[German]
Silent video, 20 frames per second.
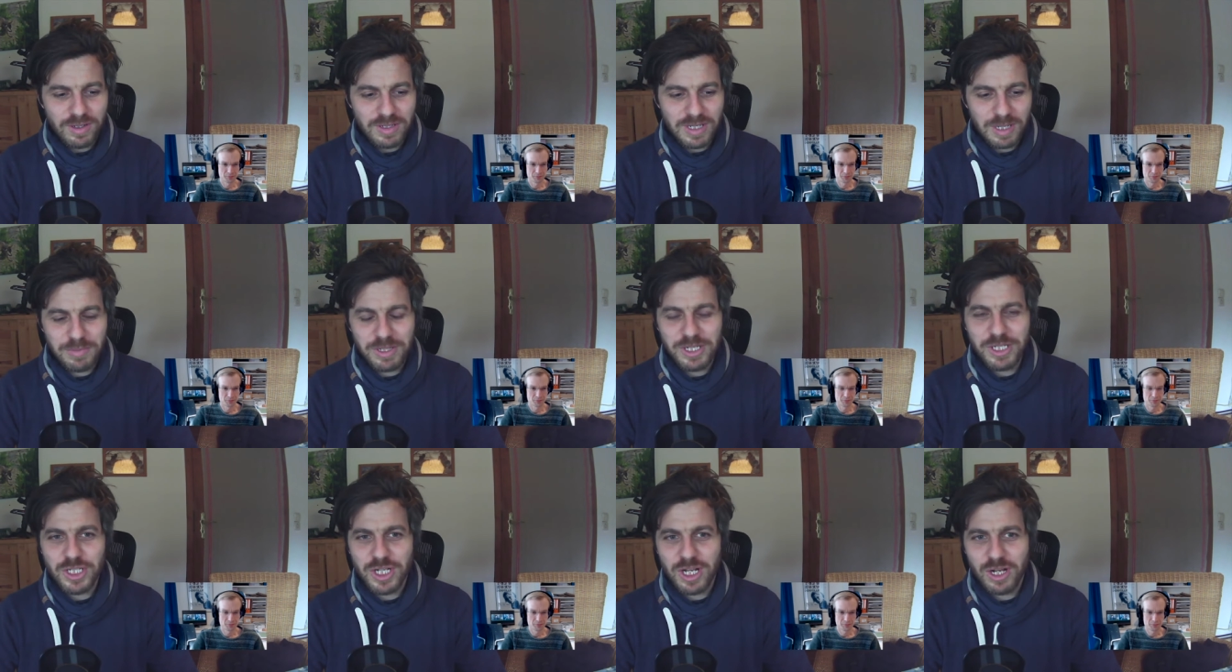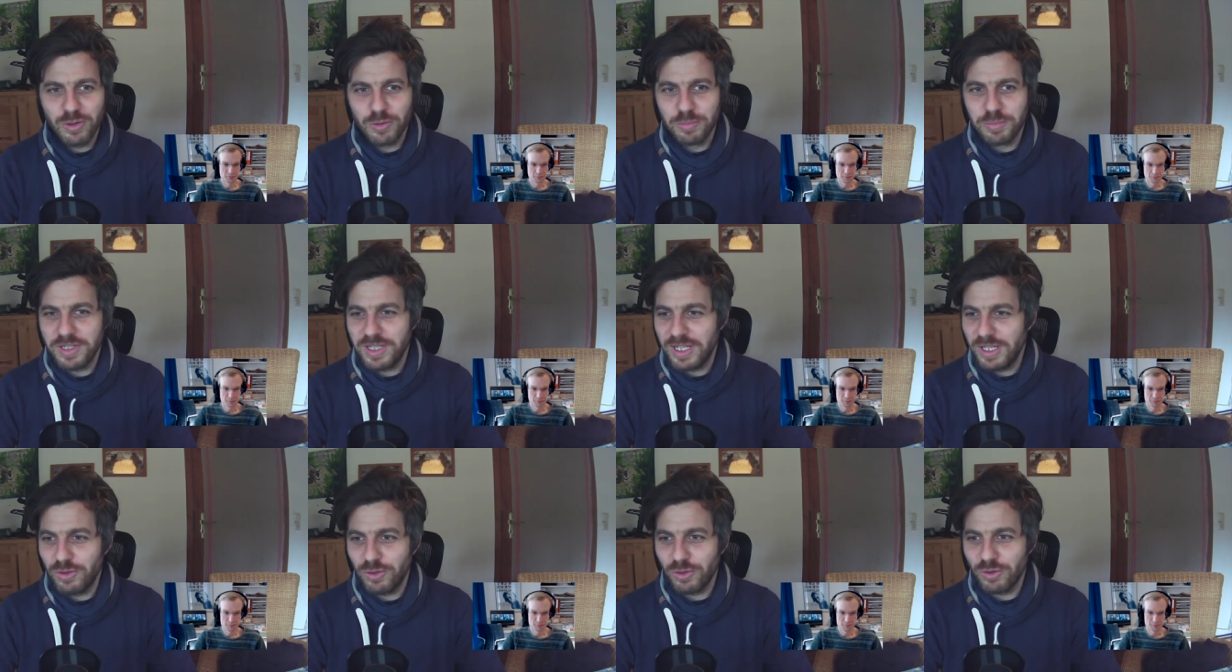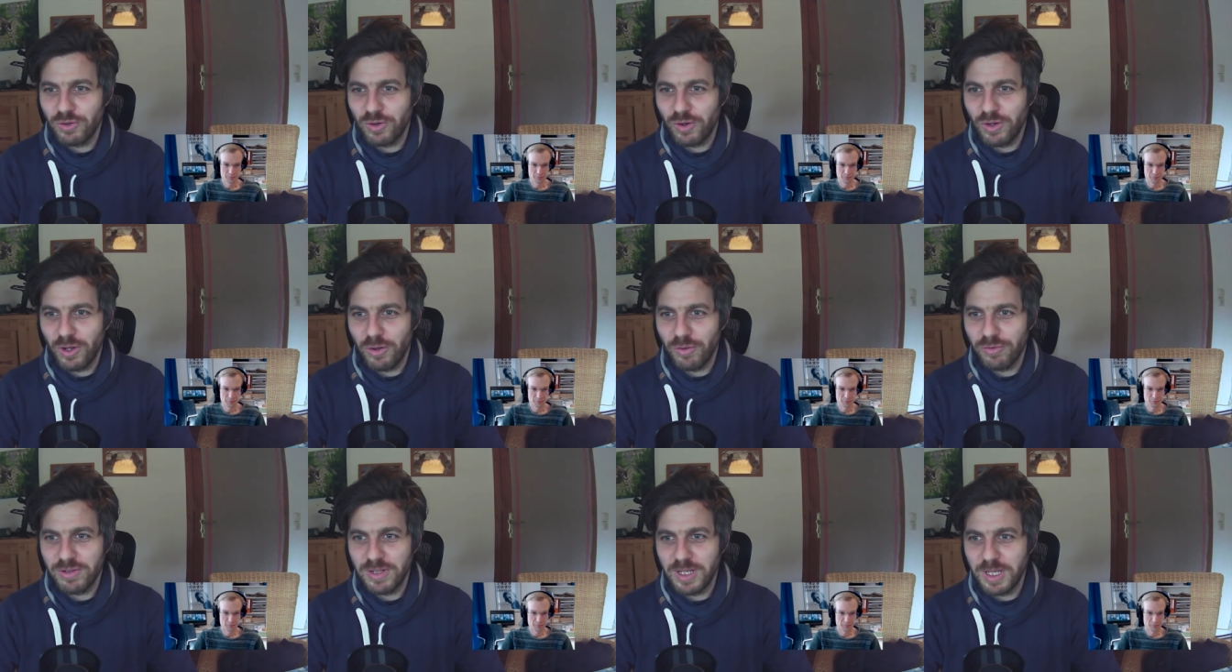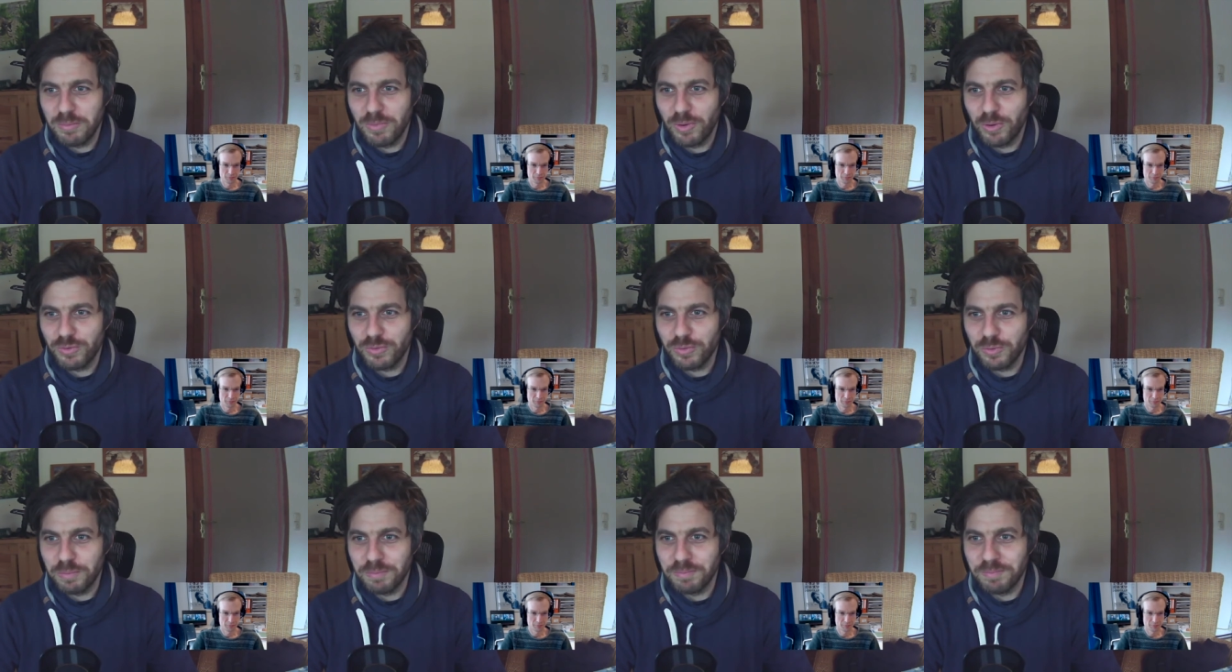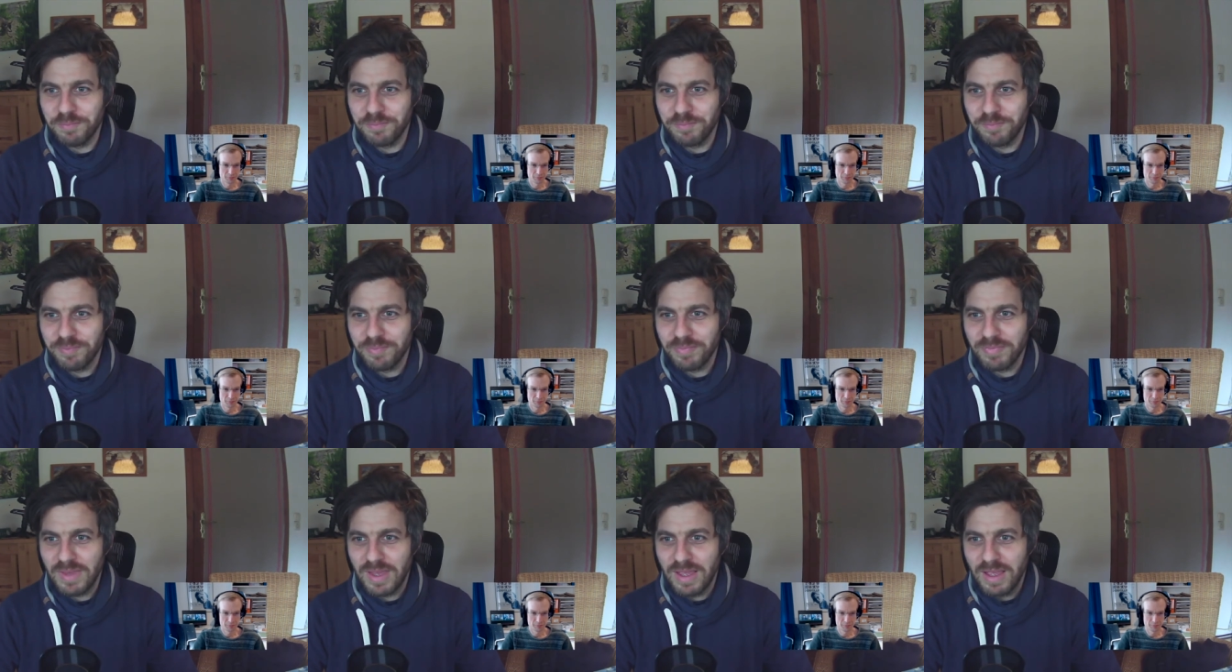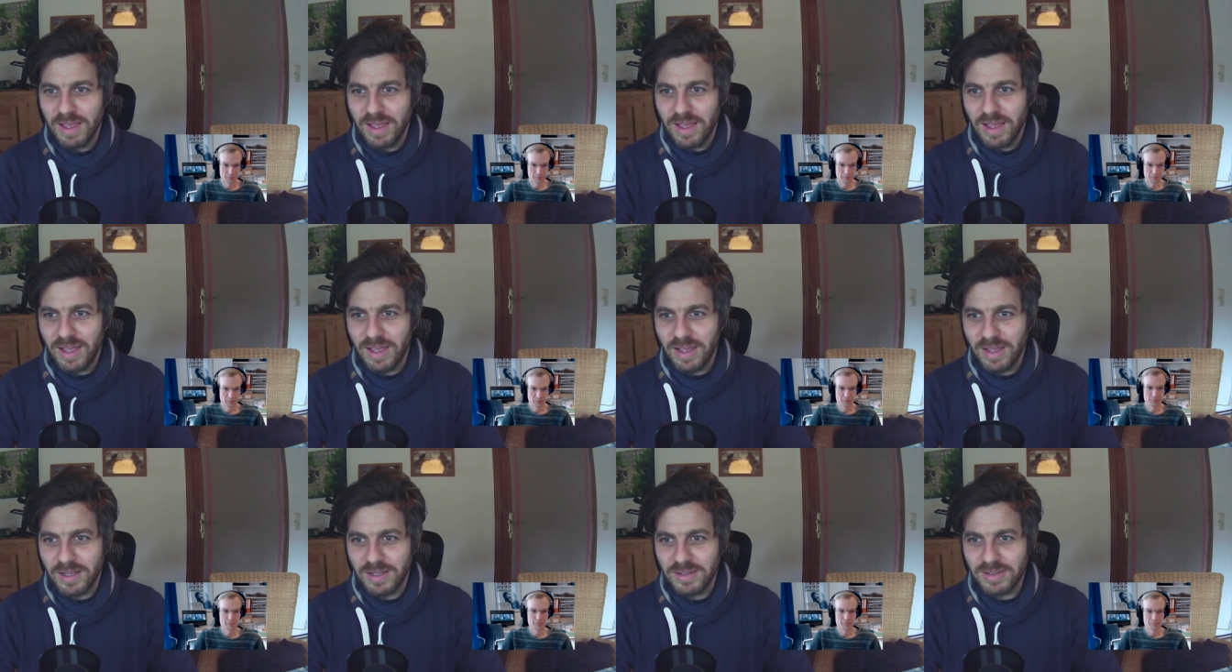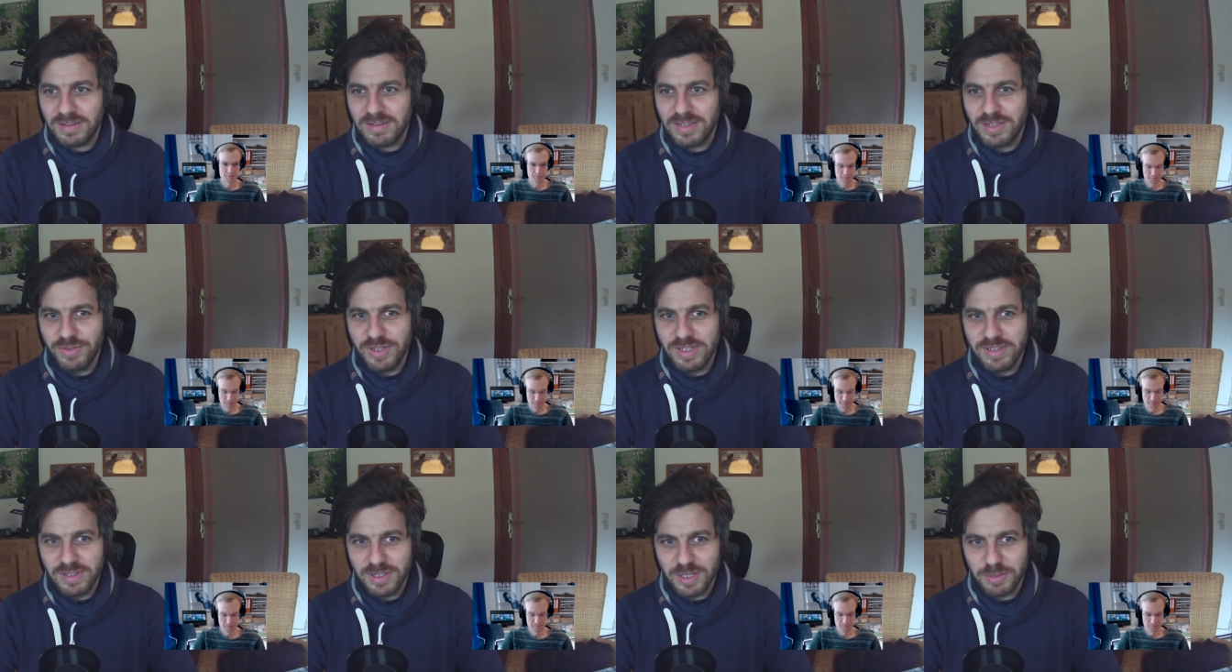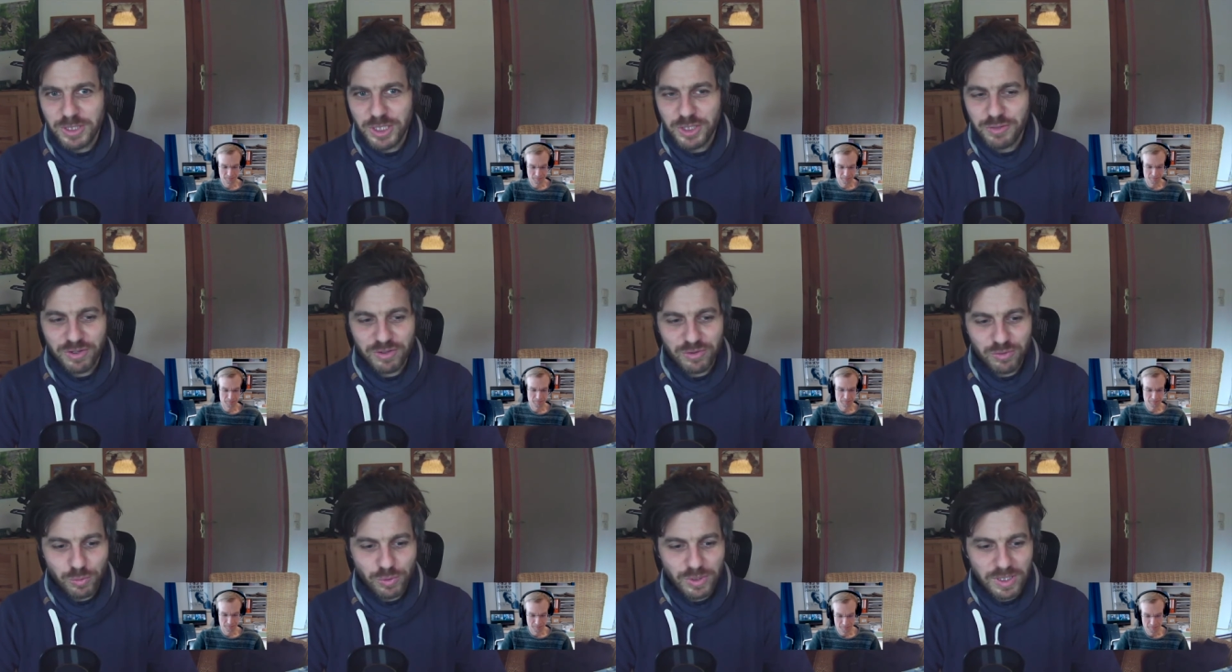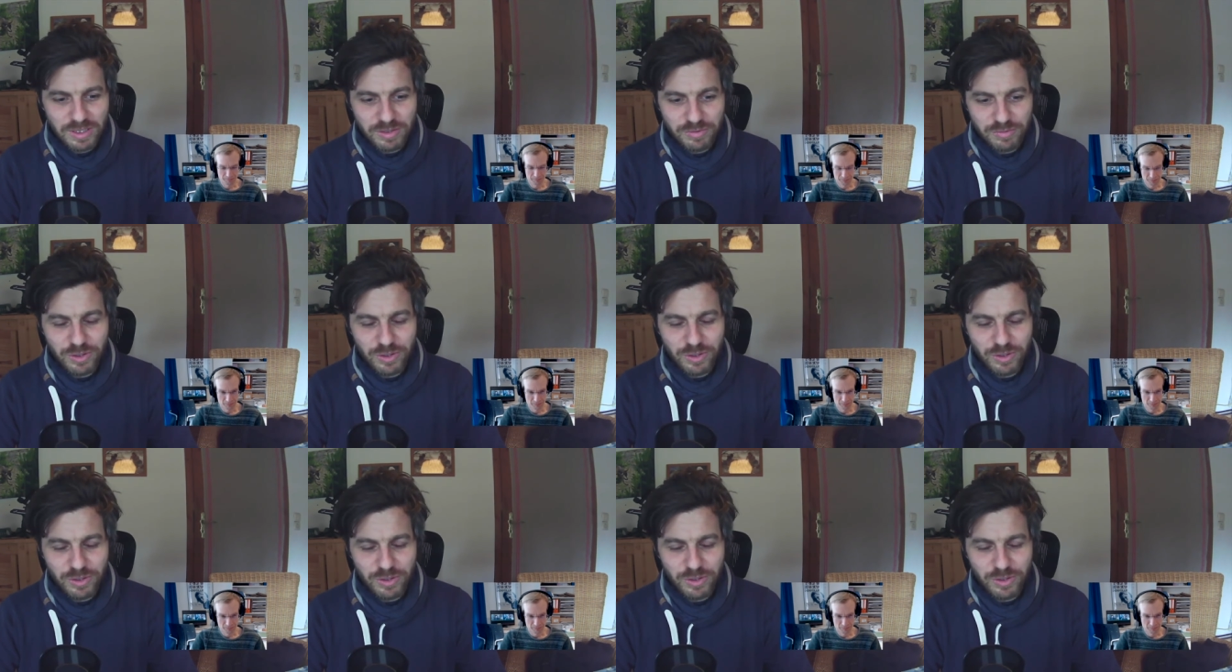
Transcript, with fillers: der Mensch kann nur bedingt Kontrolle aufs Leben ausüben. Äh, der zivilisierte Mensch versucht ganz viel